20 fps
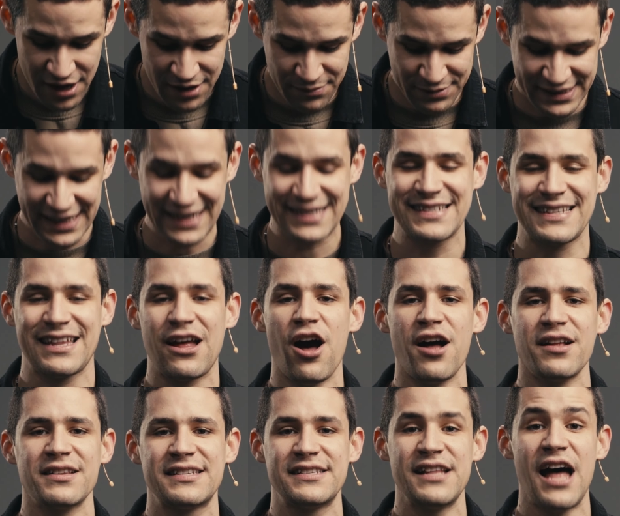C'est
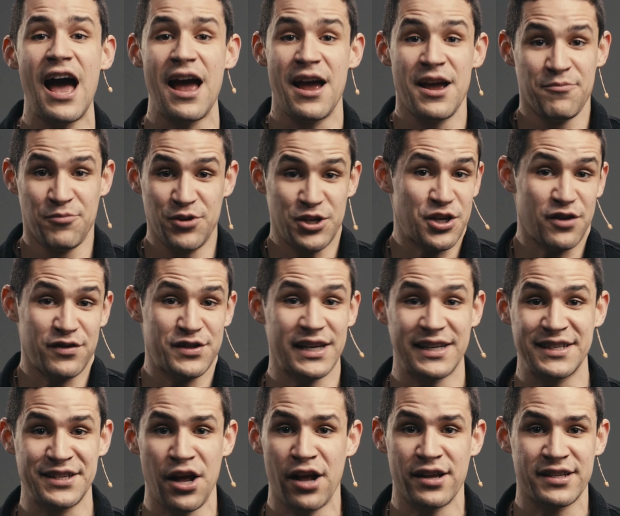extraordinaire. Moi, je trouve ça
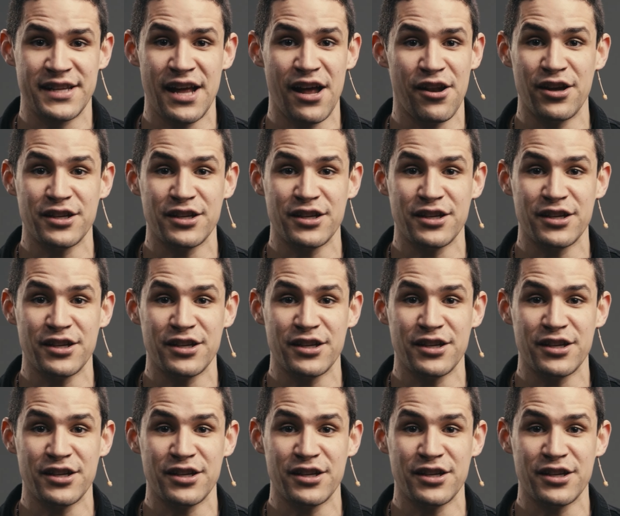extraordinaire.